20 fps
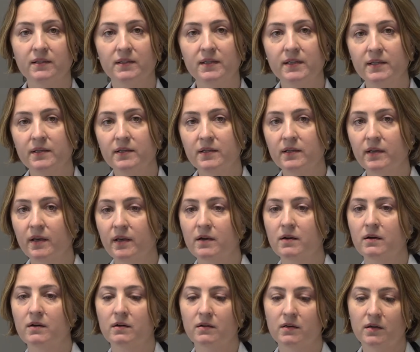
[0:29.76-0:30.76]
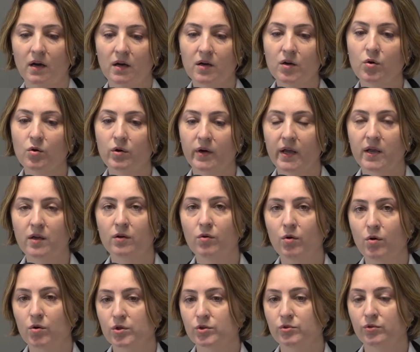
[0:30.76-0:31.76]
cliniche eh, ancora in
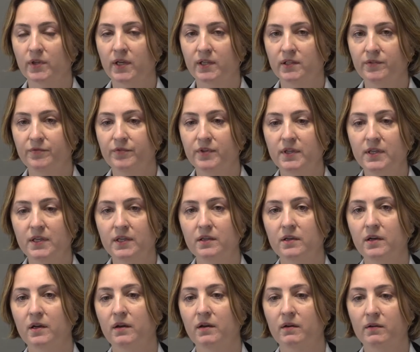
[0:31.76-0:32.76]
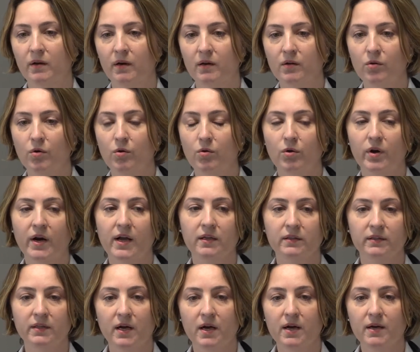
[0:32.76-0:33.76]
corso da definire, eh, ancora
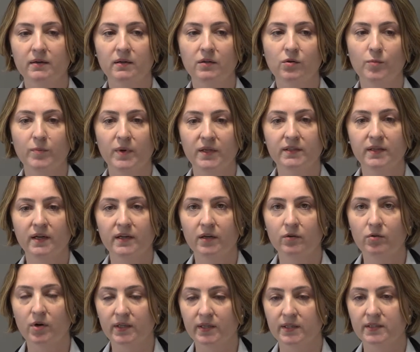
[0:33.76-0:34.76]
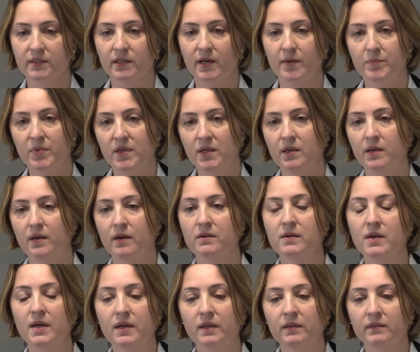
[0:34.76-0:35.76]
da completare qualche terapia,
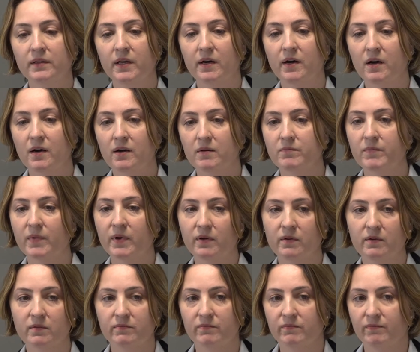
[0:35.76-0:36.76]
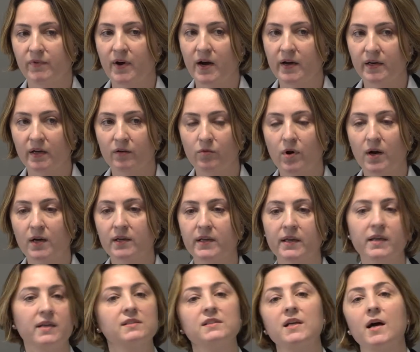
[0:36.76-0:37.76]
da eh, fare
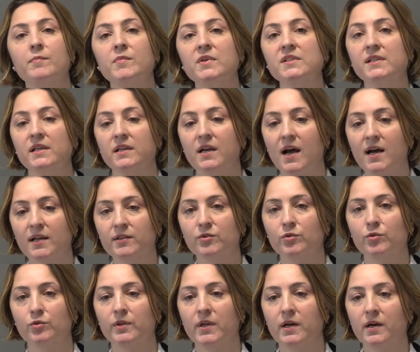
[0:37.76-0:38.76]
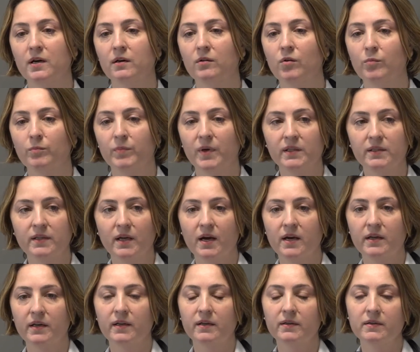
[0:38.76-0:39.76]
qualche esame serato, da
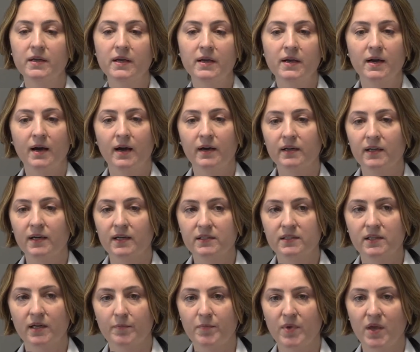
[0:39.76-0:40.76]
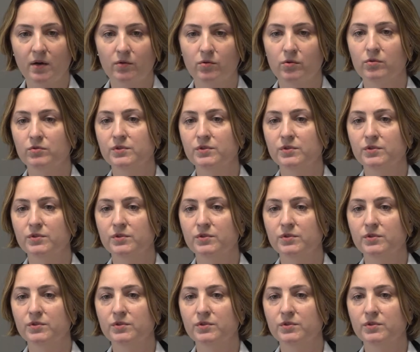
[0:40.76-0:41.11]
completare anche la terapia con